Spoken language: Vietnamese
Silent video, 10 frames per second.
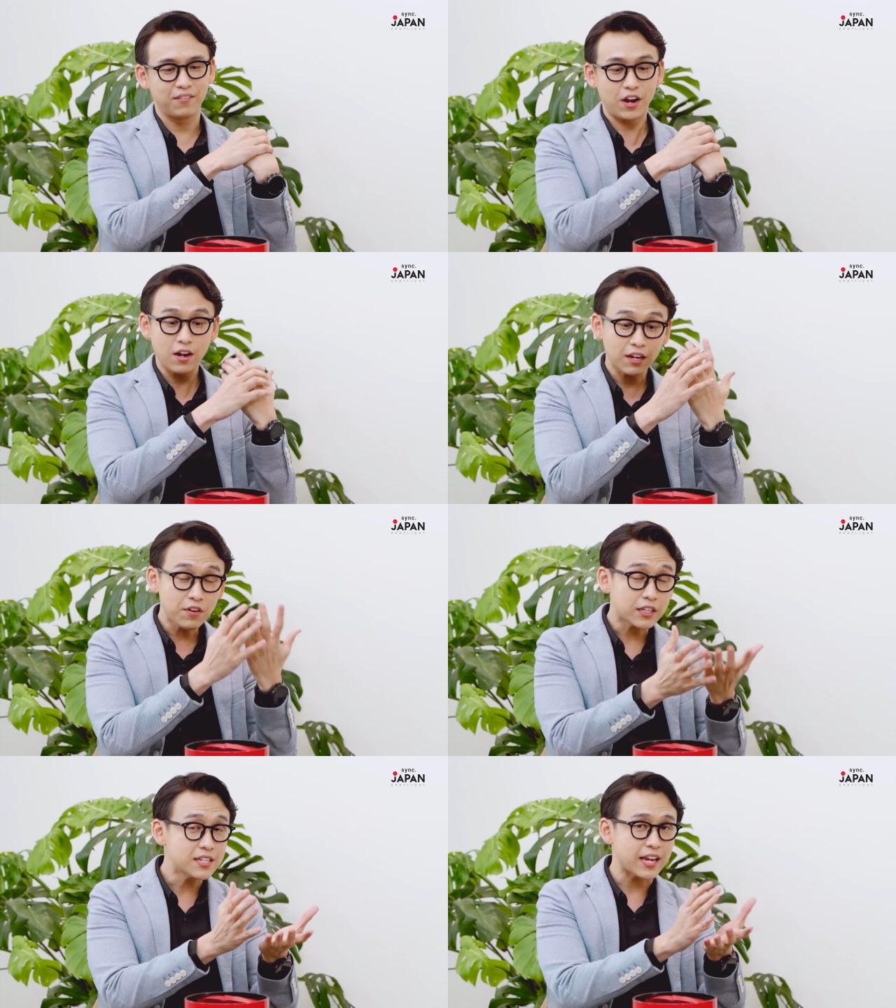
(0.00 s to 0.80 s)
Và đó là cái
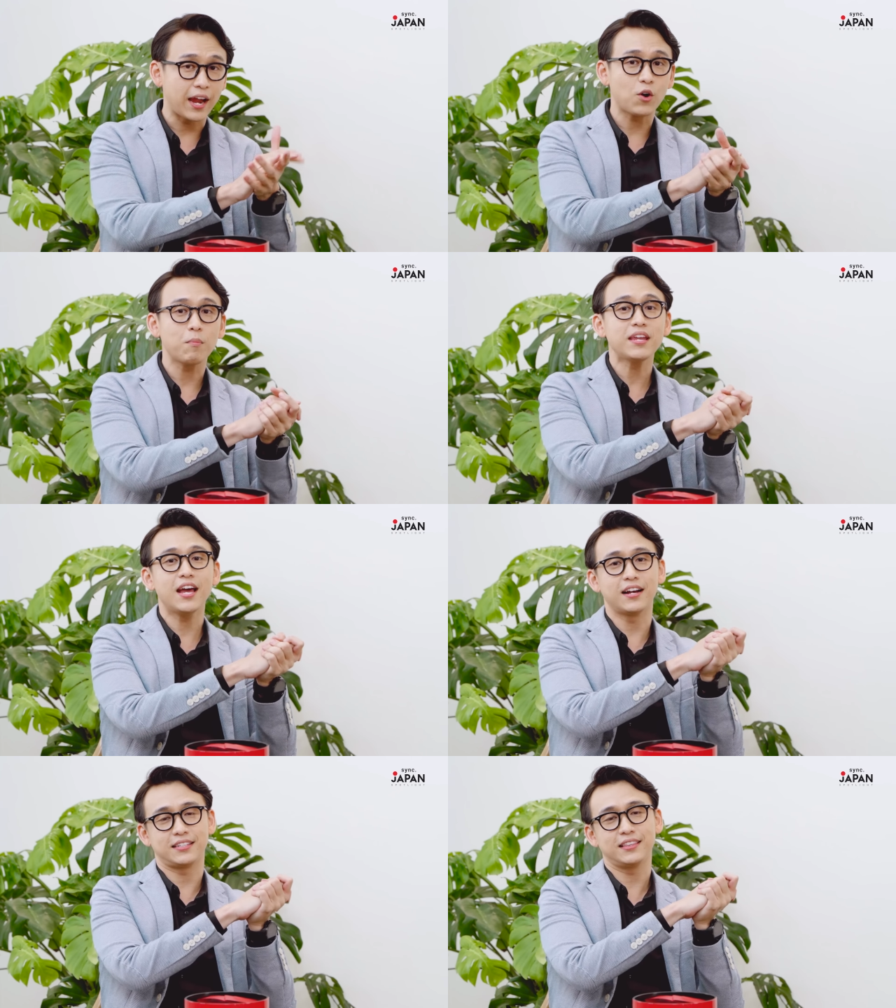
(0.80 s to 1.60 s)
phần chia sẻ. Còn bây
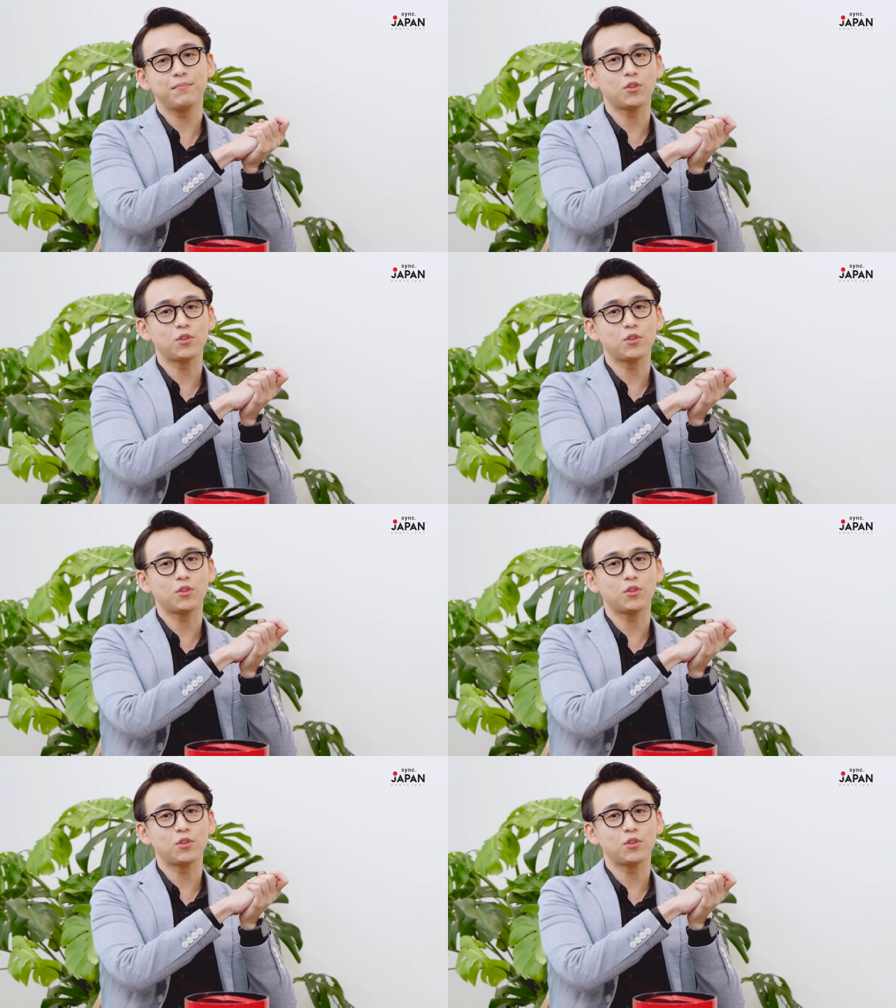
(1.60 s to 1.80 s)
giờ sẽ tiếp